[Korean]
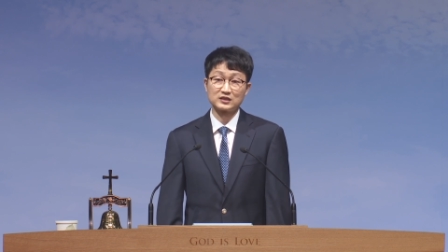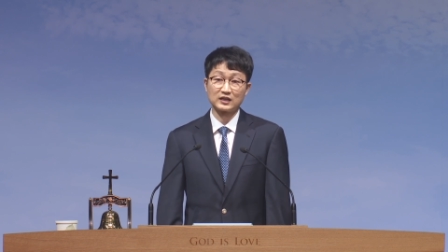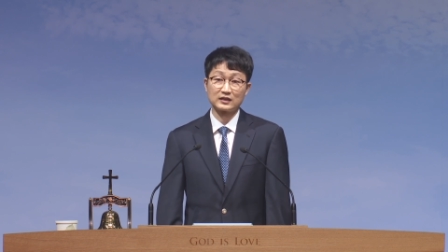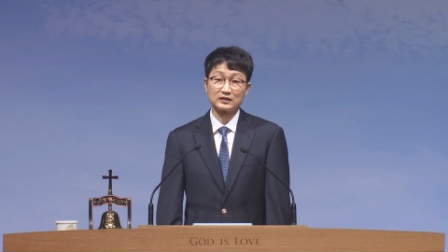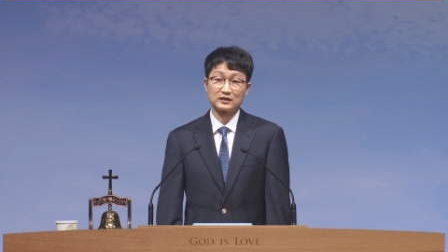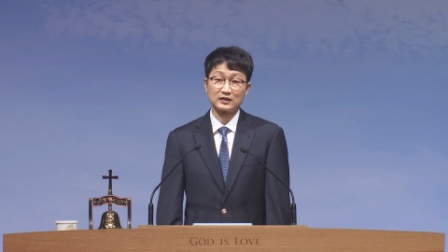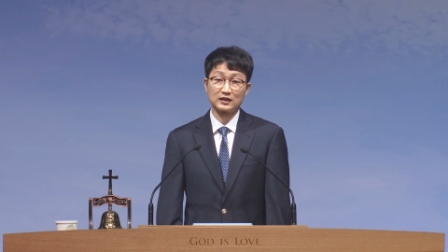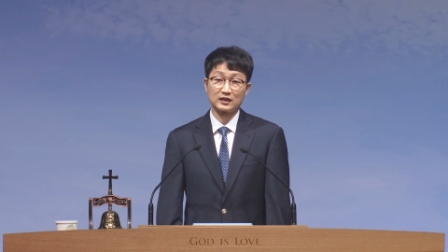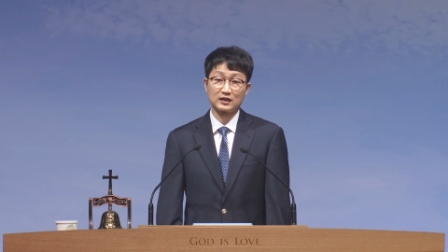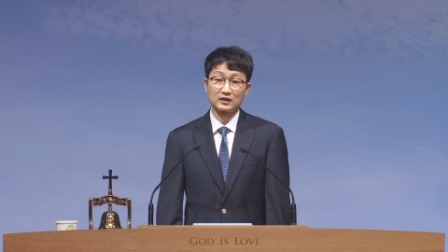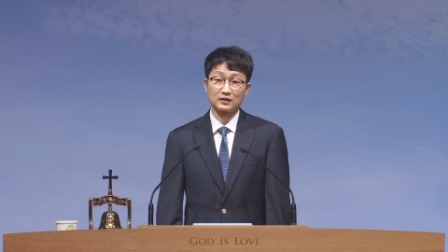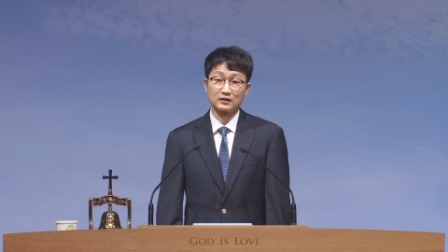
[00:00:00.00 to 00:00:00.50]

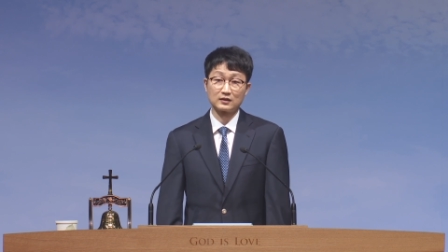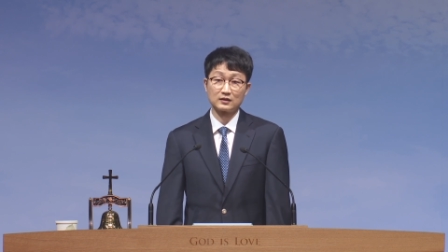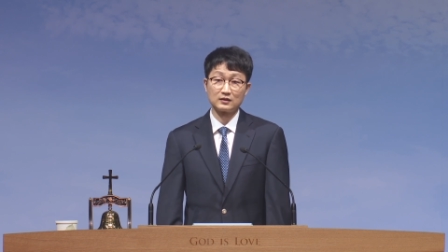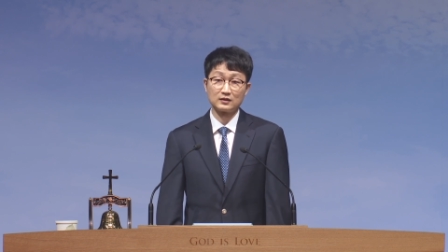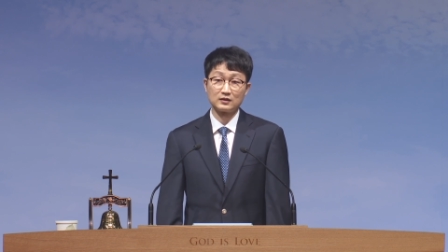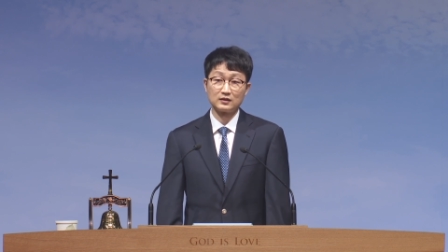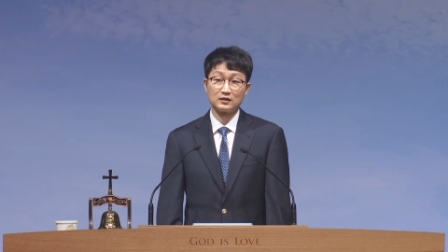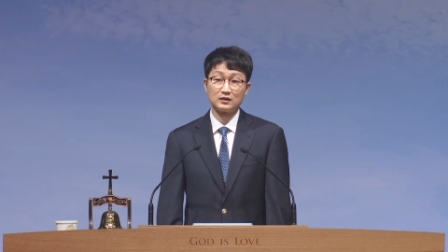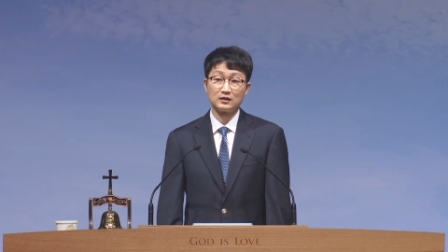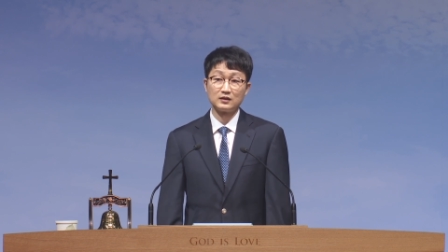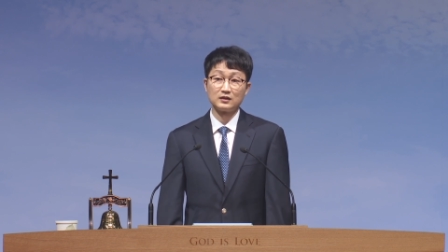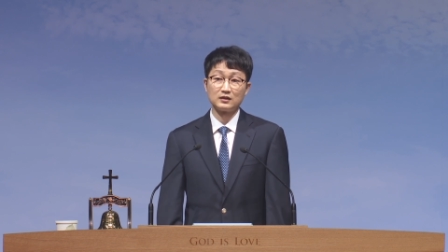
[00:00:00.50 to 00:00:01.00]
아니라
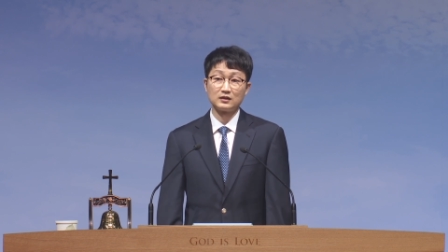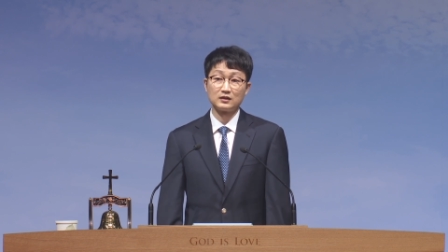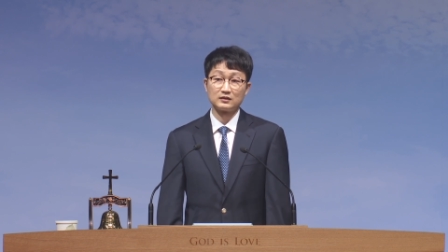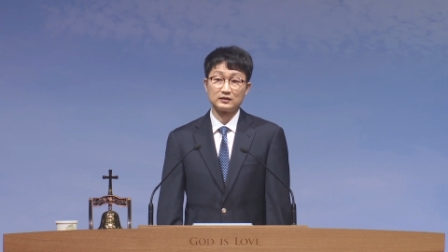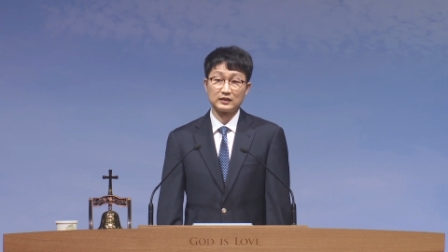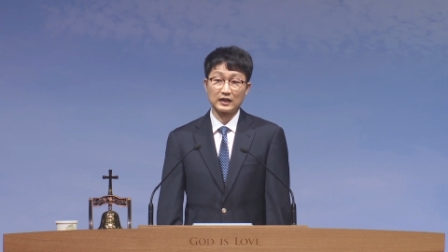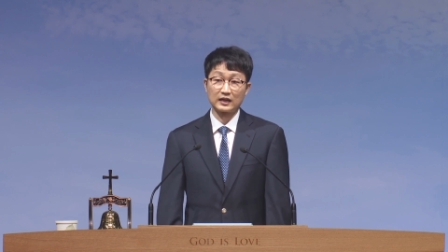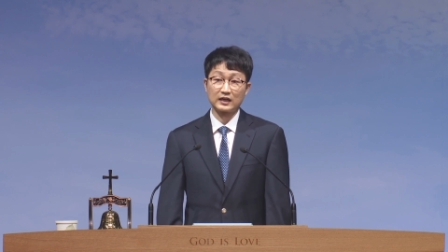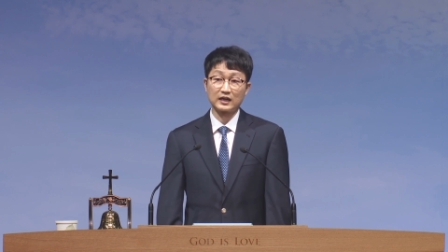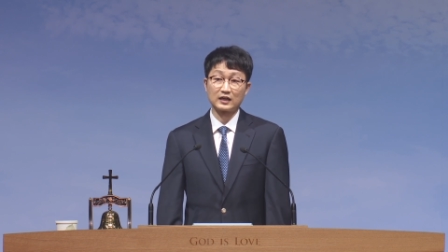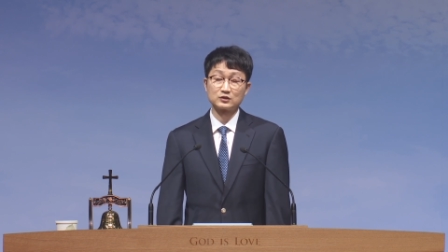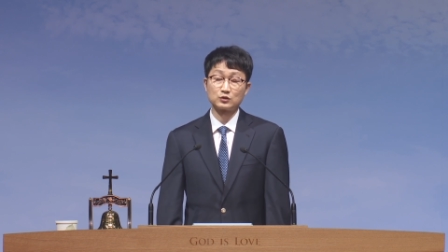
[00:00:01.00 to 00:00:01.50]

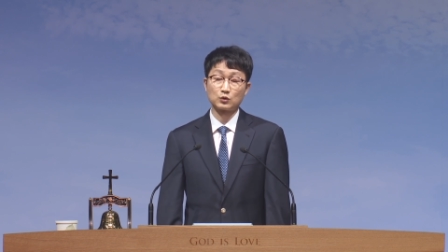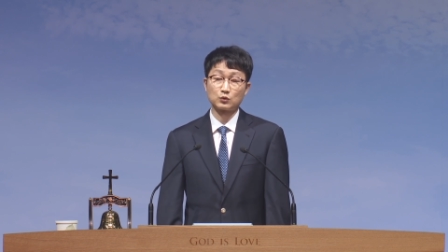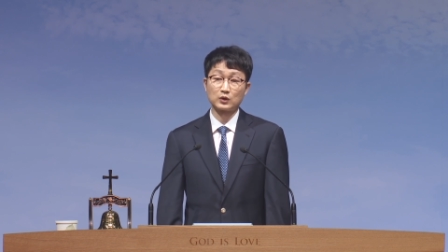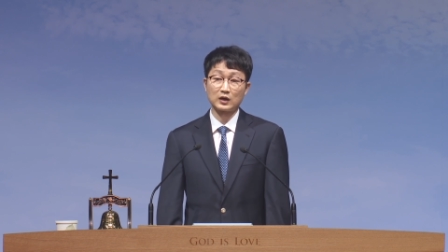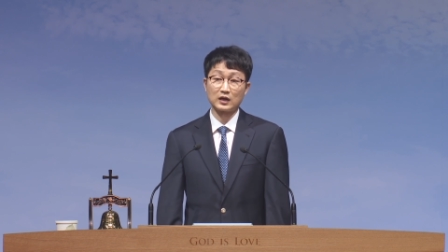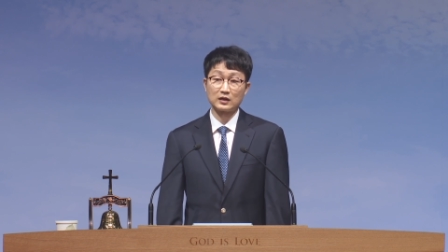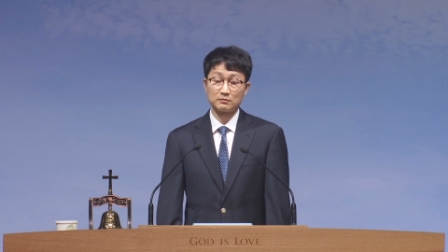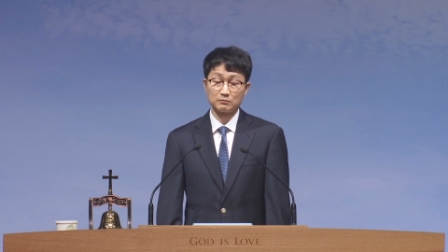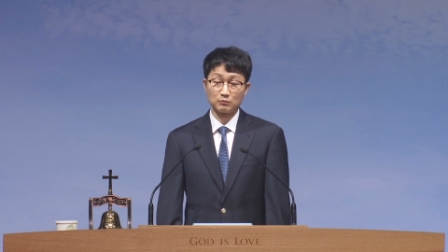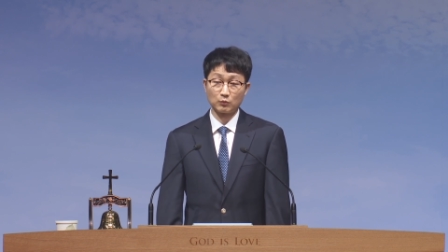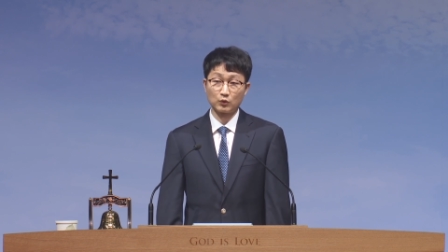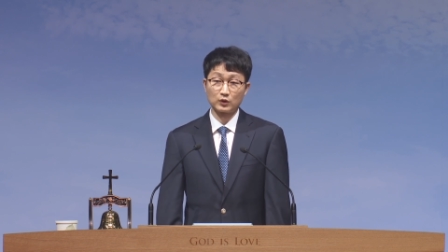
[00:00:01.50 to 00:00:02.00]
내가
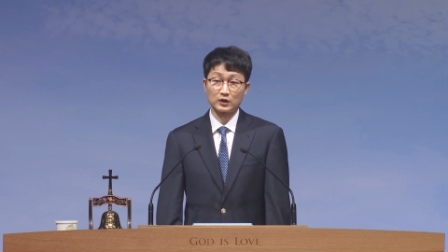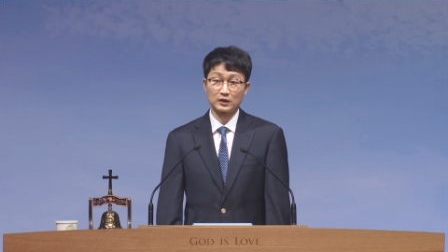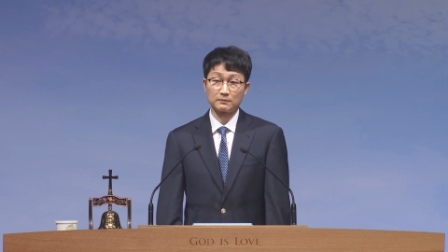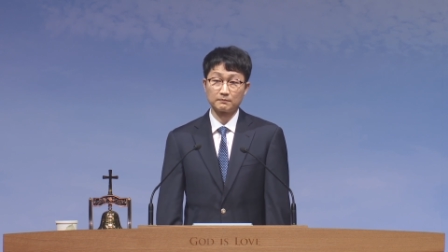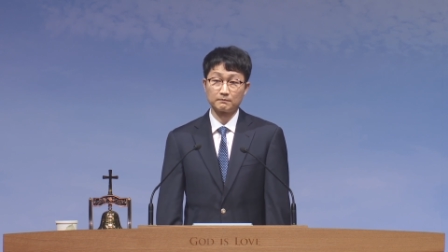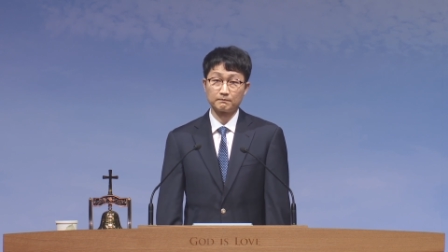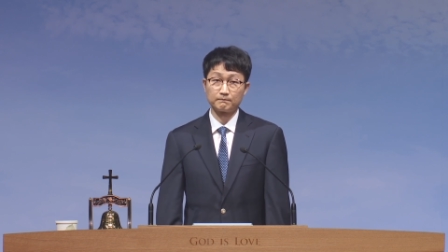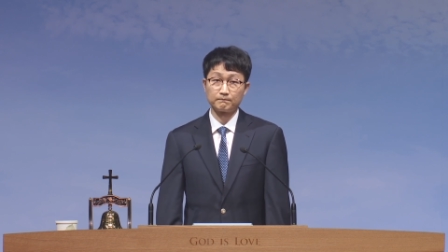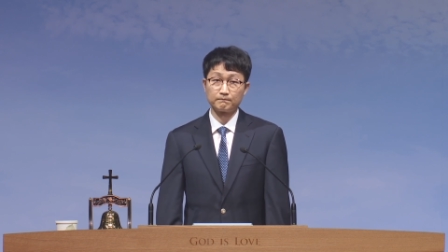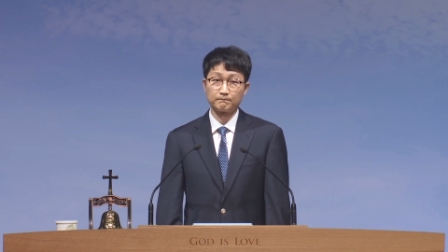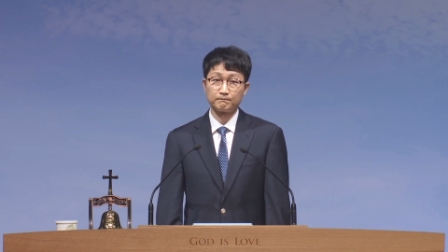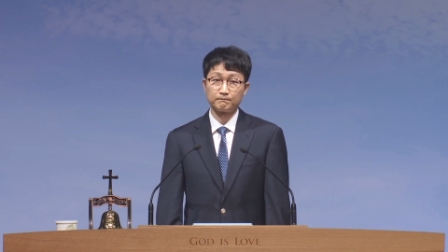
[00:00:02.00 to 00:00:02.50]
속한 모임,